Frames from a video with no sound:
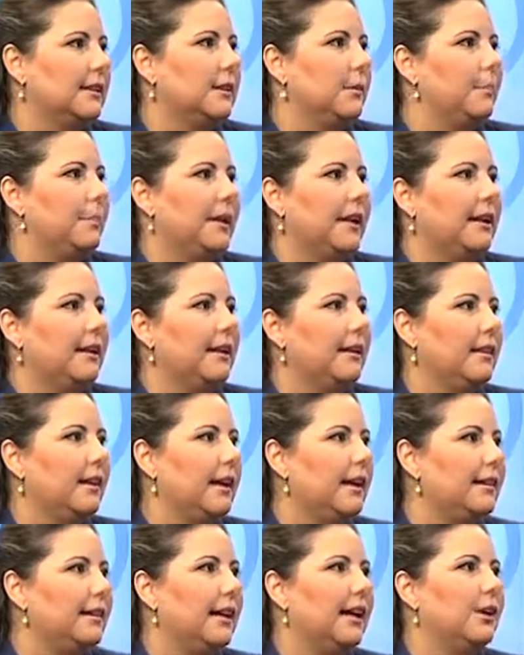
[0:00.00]
temprana
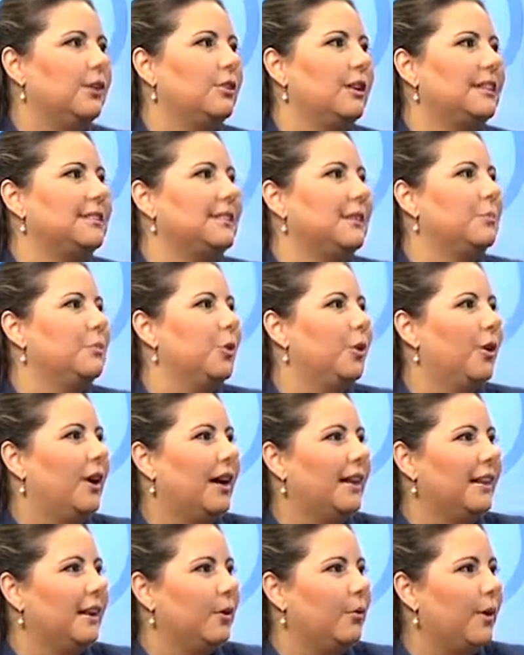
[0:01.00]
edad a los estímulos
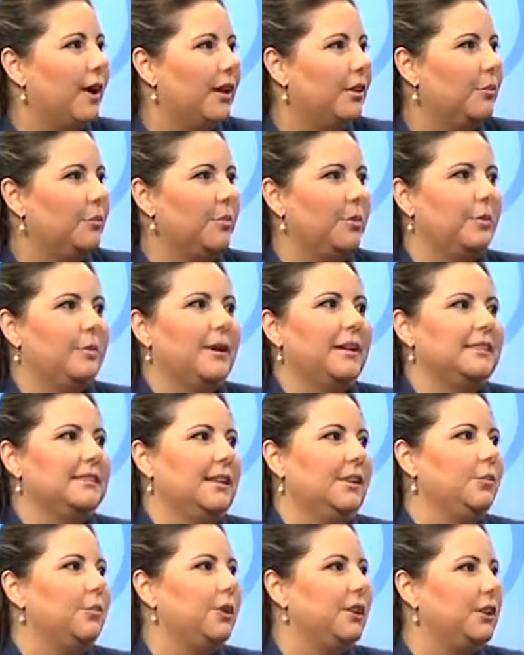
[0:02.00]
adecuados, pues va a
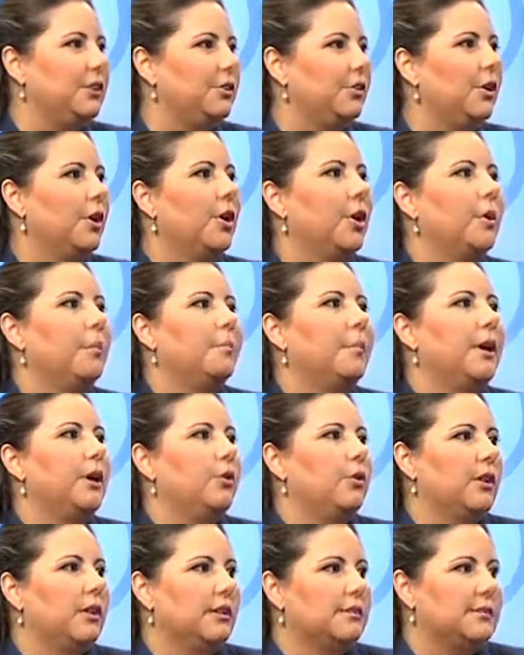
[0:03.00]
ser un niño
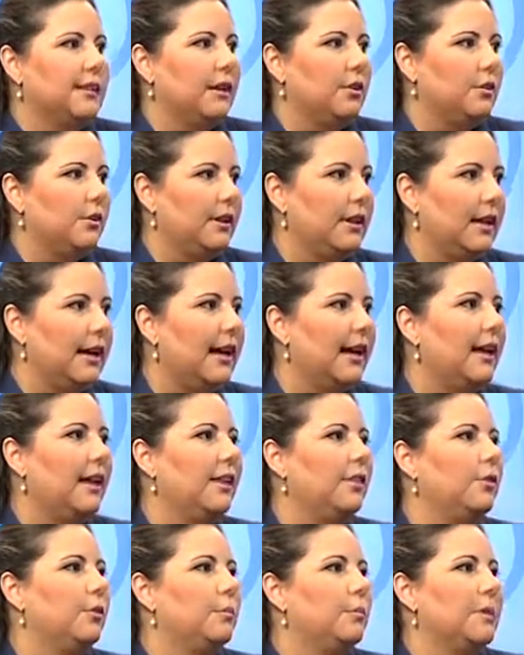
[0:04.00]
mejor
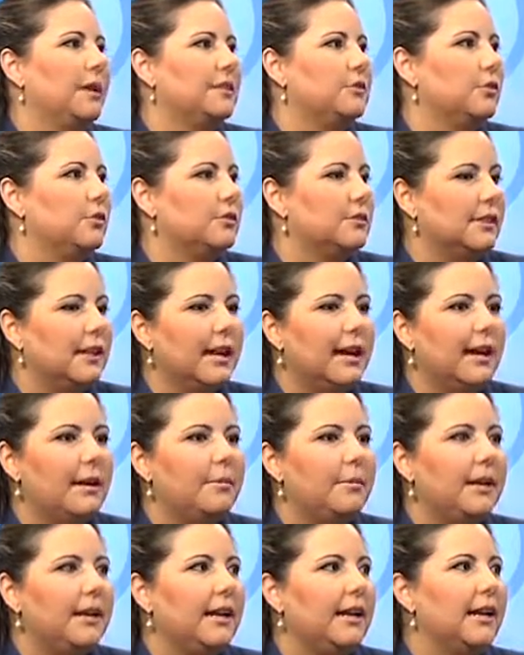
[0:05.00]
desarrollado, más
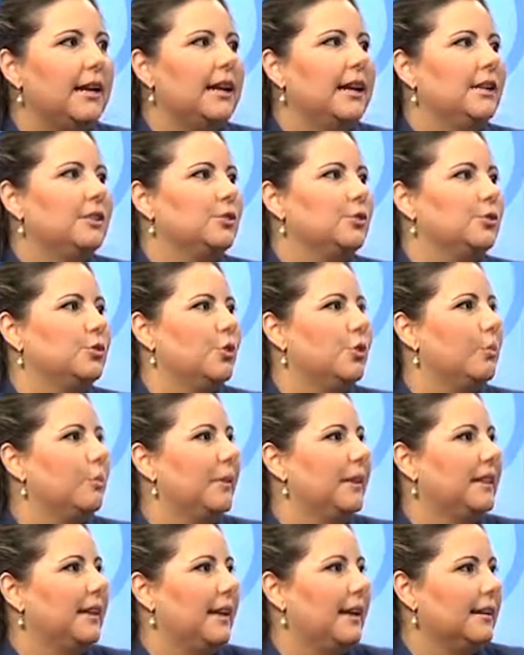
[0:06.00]
sociable, sus
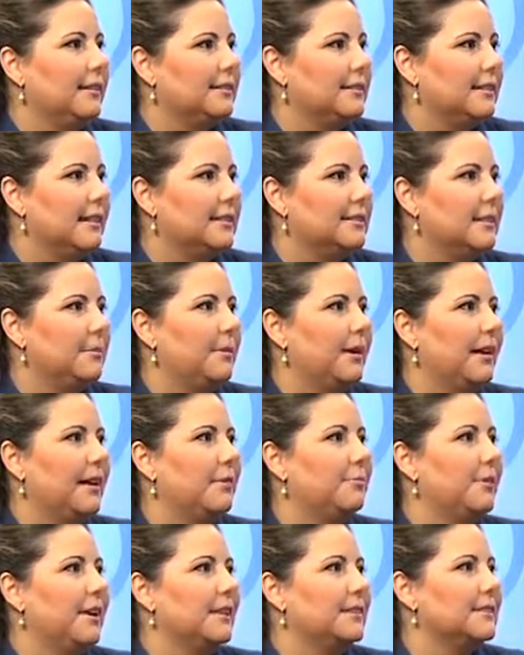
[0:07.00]
competencias se van a
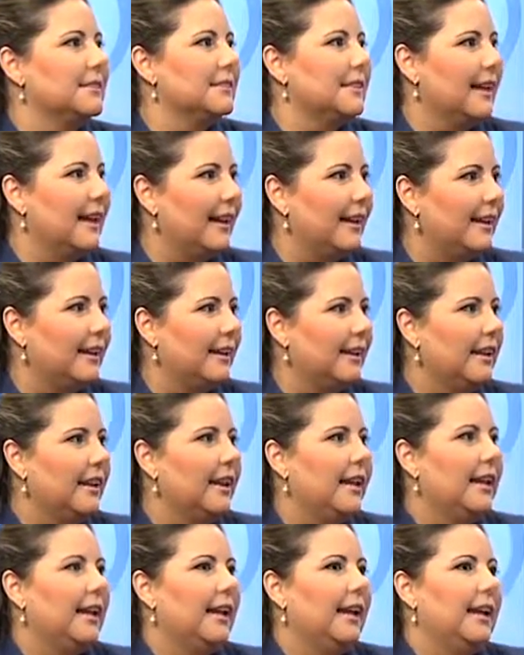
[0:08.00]
afianzar.
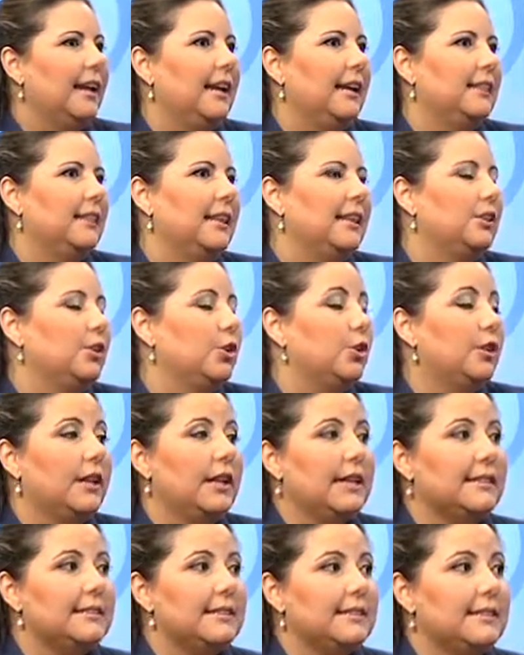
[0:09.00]
Eh, dentro de
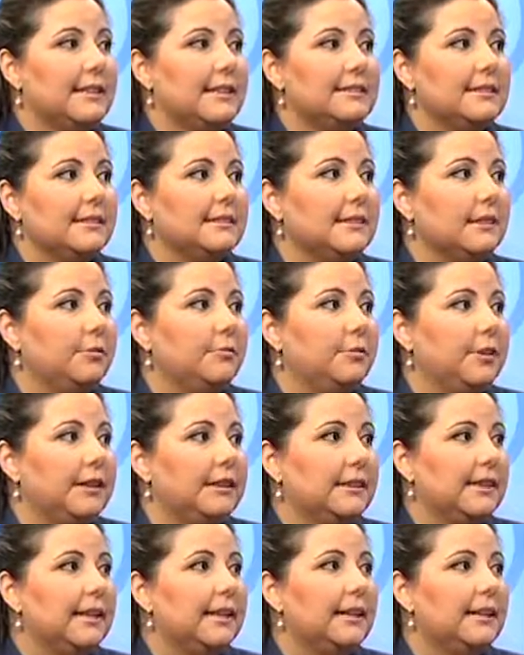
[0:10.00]
las estancias
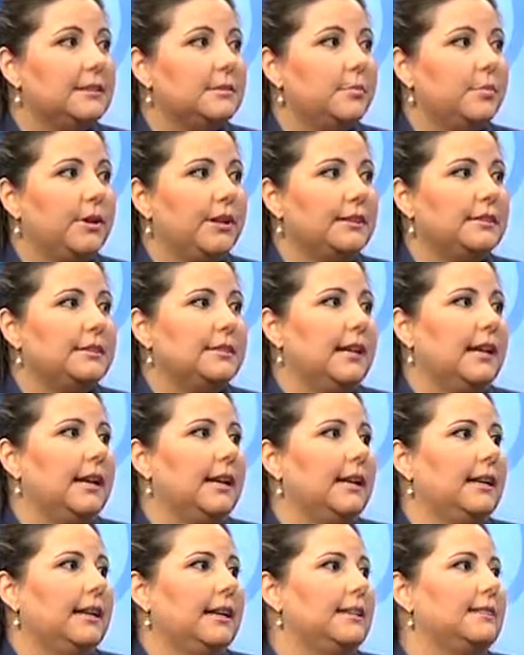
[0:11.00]
infantiles, pues
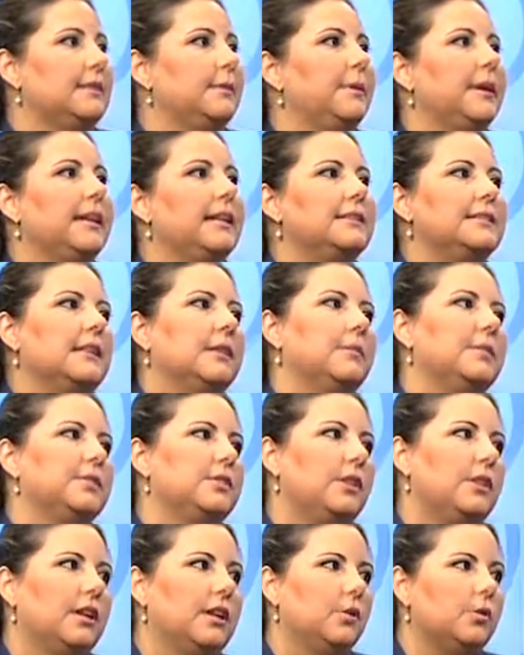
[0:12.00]
eh, reciben el
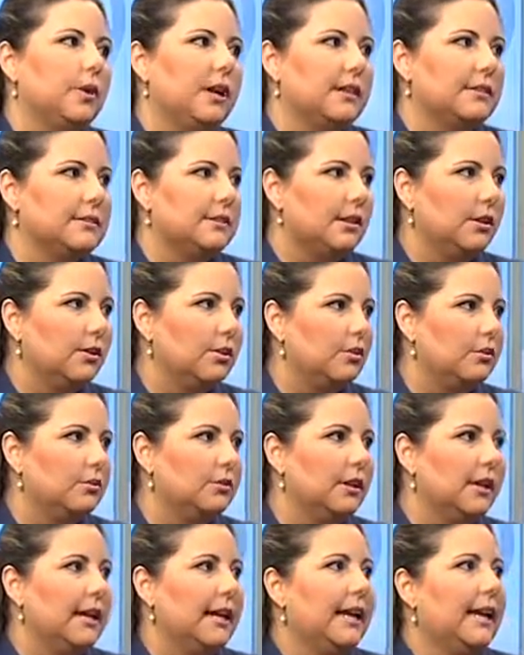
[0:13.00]
servicio de
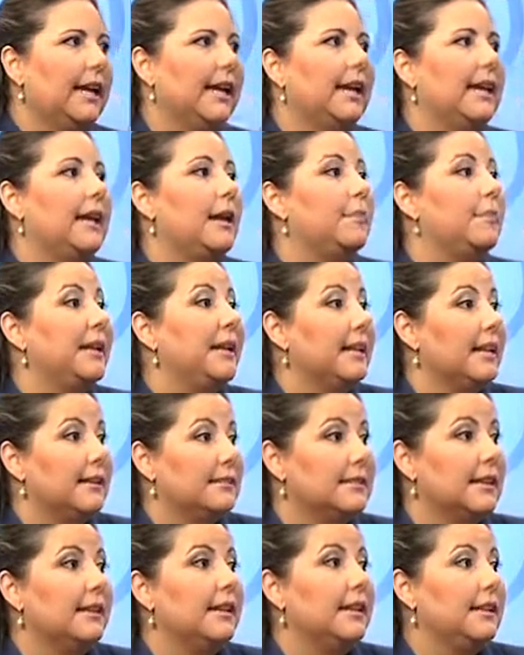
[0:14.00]
educación, la
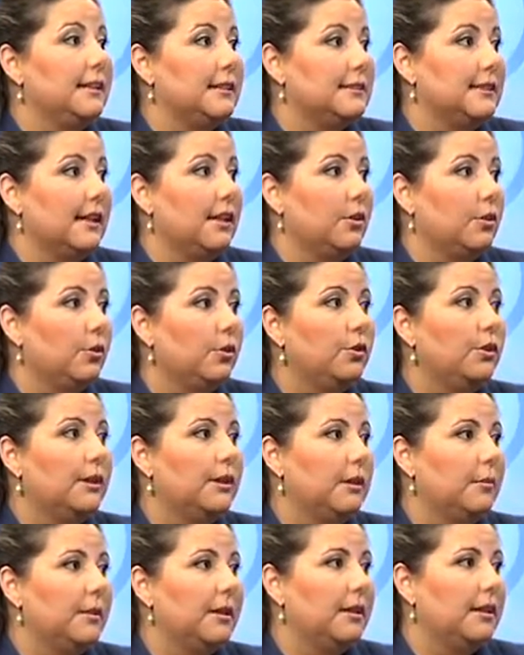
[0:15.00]
vigilancia del desarrollo a
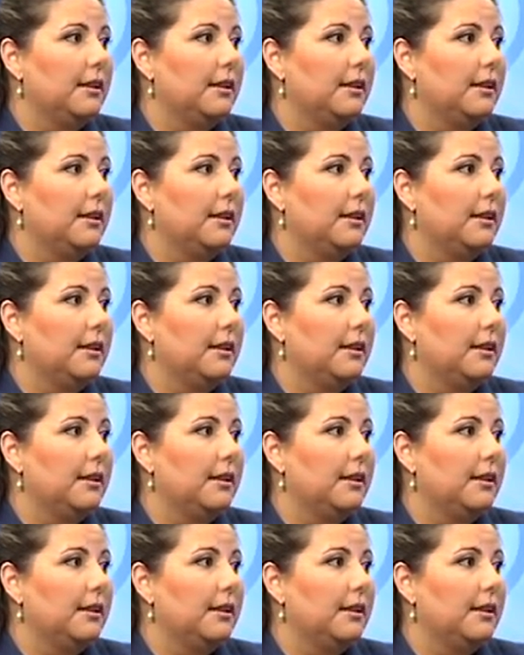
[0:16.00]
través